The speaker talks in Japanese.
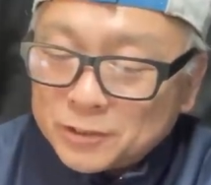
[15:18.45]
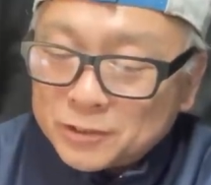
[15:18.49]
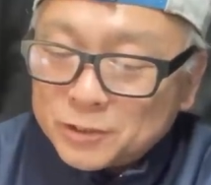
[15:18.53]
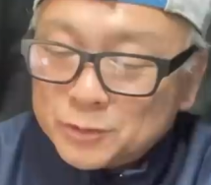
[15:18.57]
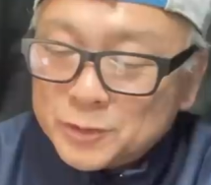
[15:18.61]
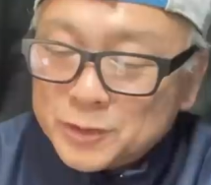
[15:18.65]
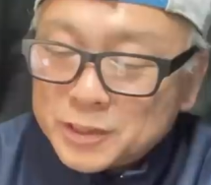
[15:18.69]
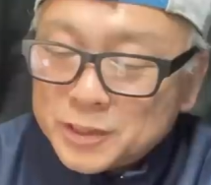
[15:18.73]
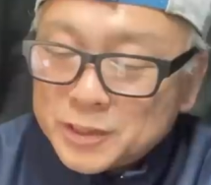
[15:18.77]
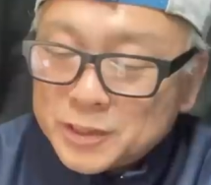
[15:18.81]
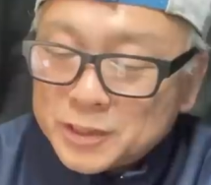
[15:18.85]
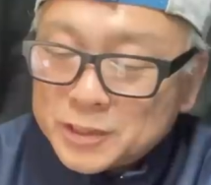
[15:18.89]

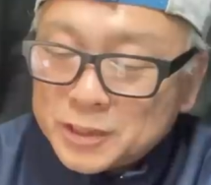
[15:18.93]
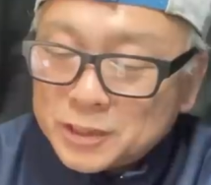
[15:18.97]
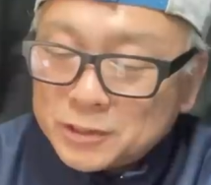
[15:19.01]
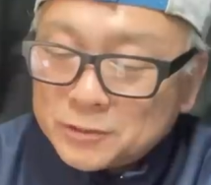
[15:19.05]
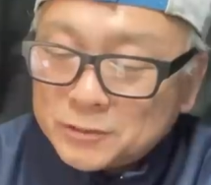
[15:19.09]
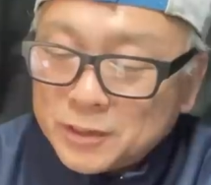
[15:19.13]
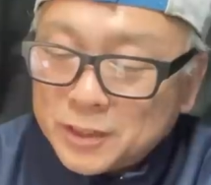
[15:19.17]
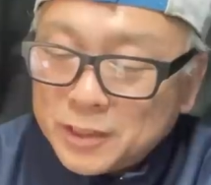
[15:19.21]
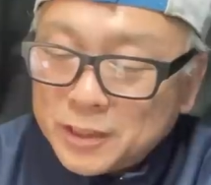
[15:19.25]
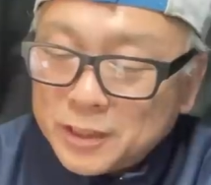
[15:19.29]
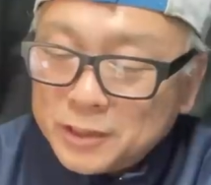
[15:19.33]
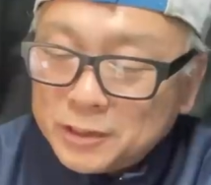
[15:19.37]
組写真
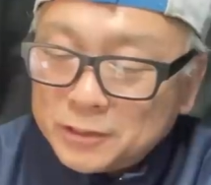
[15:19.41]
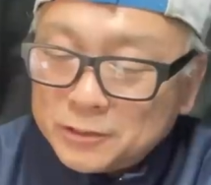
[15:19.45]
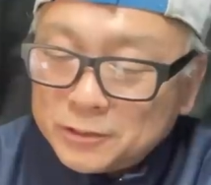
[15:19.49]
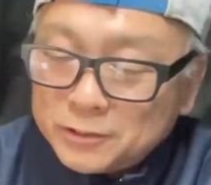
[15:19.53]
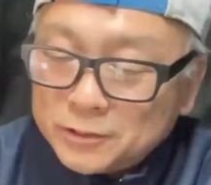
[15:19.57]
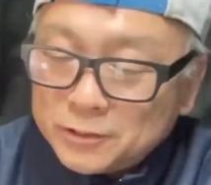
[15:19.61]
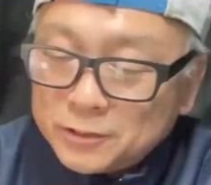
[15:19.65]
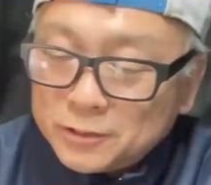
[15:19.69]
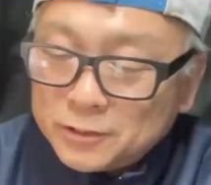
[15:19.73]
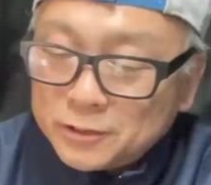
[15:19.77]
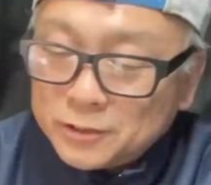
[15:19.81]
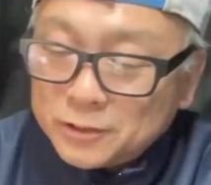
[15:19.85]
は俳句
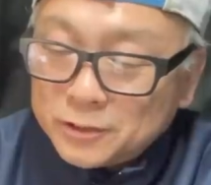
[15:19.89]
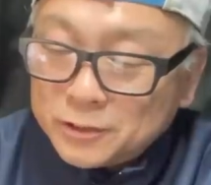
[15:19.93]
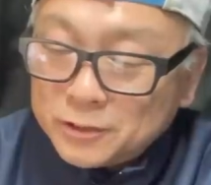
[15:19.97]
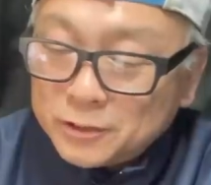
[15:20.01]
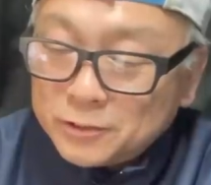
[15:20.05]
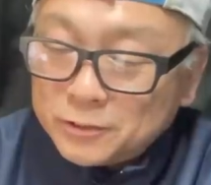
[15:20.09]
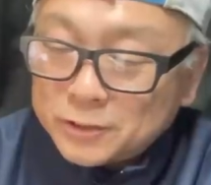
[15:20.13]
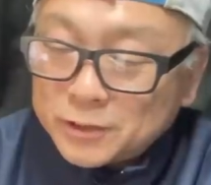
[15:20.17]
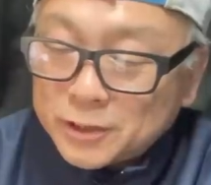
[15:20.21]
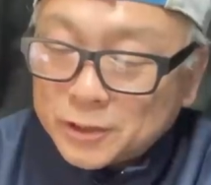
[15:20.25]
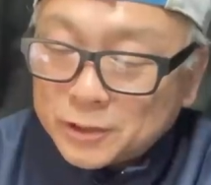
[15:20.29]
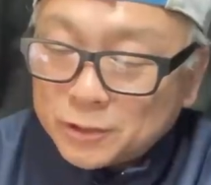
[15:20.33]
のよ
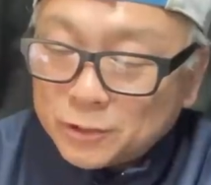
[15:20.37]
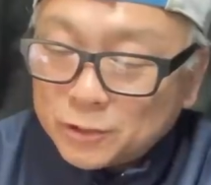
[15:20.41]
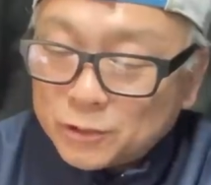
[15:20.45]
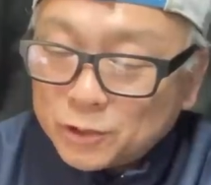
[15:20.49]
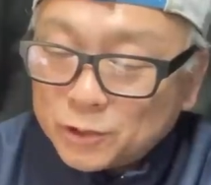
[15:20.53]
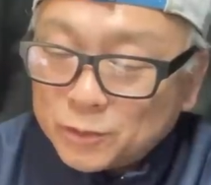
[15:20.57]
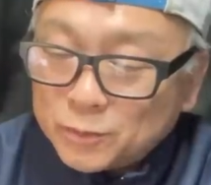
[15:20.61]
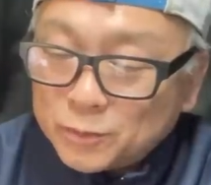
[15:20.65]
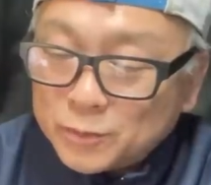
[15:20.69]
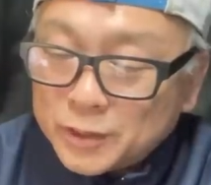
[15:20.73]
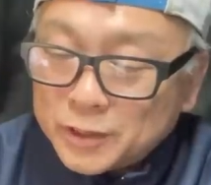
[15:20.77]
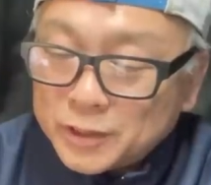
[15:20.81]
うなと
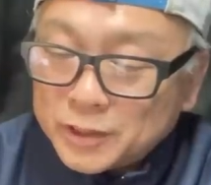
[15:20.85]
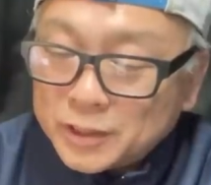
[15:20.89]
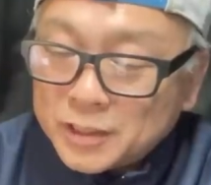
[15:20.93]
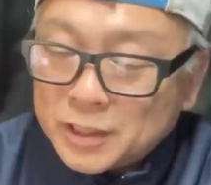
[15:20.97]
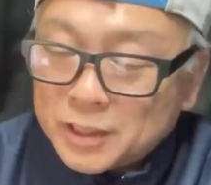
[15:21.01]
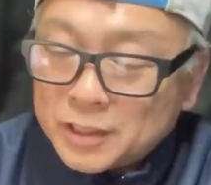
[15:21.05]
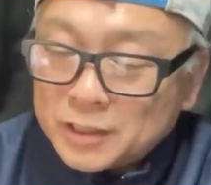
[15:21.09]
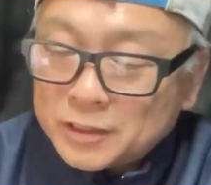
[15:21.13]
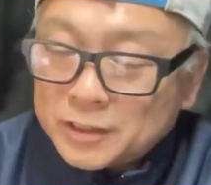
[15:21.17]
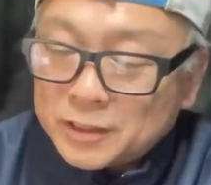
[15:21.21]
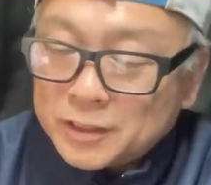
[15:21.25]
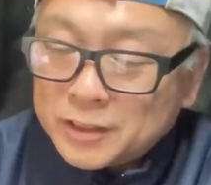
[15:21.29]
ころもあり、
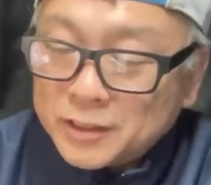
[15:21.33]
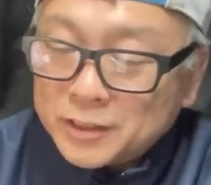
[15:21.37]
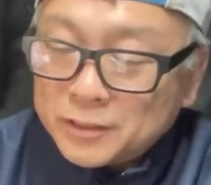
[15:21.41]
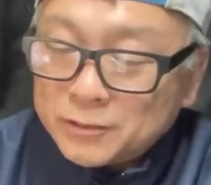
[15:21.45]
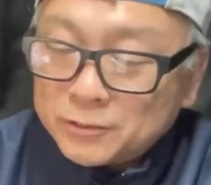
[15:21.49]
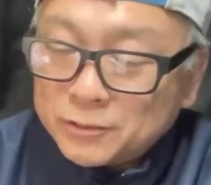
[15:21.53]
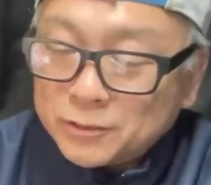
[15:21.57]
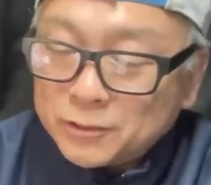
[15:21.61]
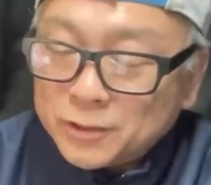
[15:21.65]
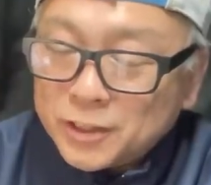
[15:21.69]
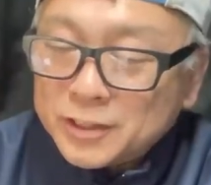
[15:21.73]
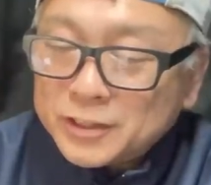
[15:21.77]
考え
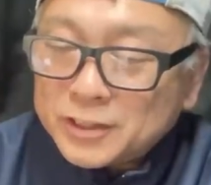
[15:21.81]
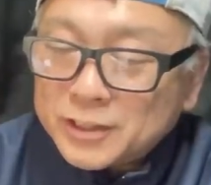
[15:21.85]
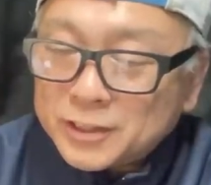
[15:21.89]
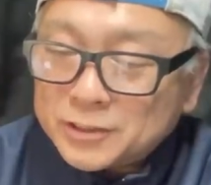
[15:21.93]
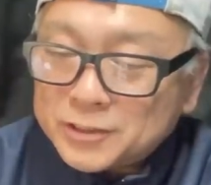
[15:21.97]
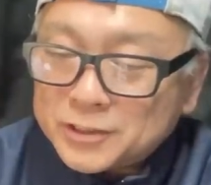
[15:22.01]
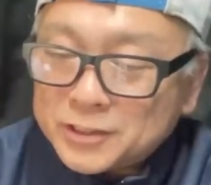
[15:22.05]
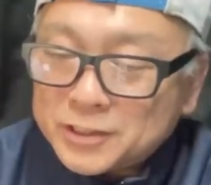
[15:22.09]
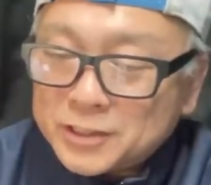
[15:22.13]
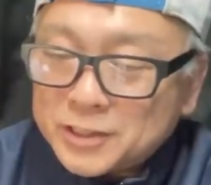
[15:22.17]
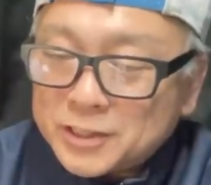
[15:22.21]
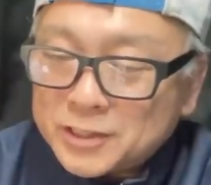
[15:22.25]
るのが
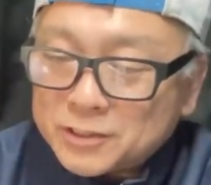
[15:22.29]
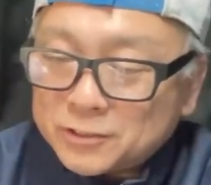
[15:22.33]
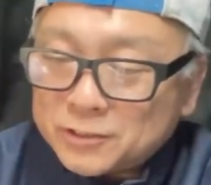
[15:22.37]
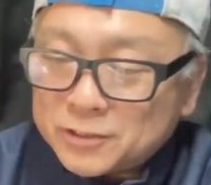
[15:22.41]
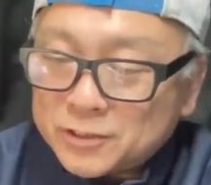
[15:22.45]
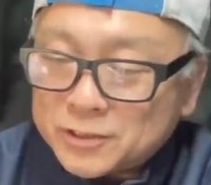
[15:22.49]
楽しいですよで